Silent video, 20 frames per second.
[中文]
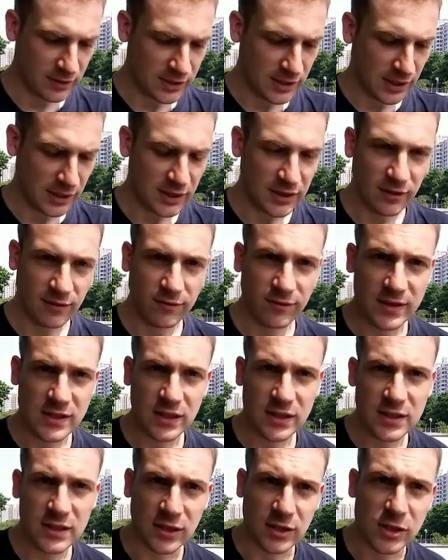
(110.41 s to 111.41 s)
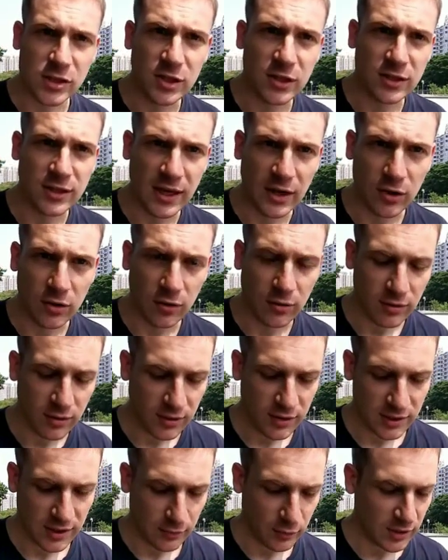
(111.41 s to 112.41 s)
整理的非常整齐的内容，
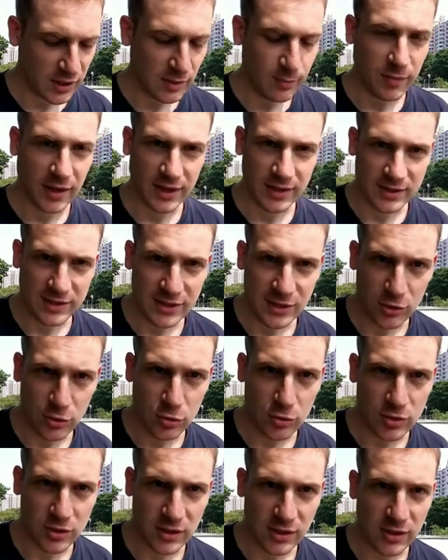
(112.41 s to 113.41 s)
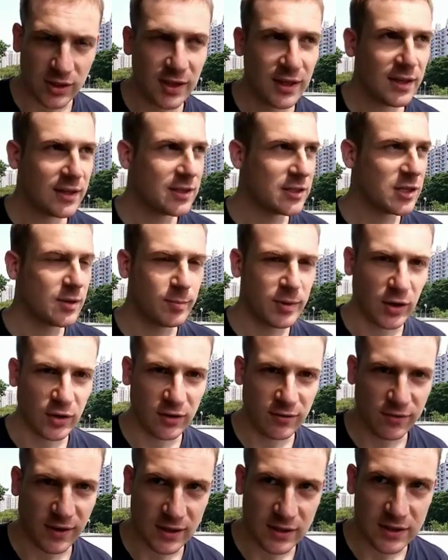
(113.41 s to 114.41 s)
那我可以把这些句子、这些表
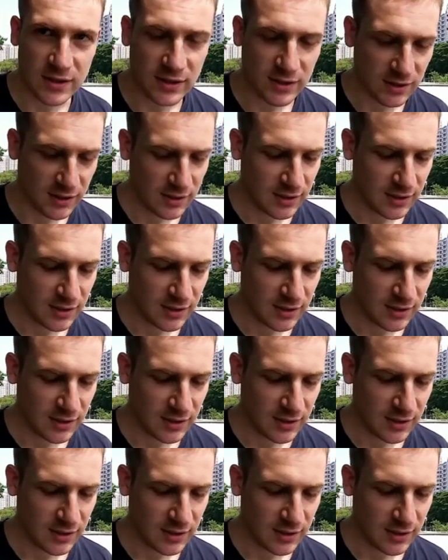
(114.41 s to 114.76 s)
达方式，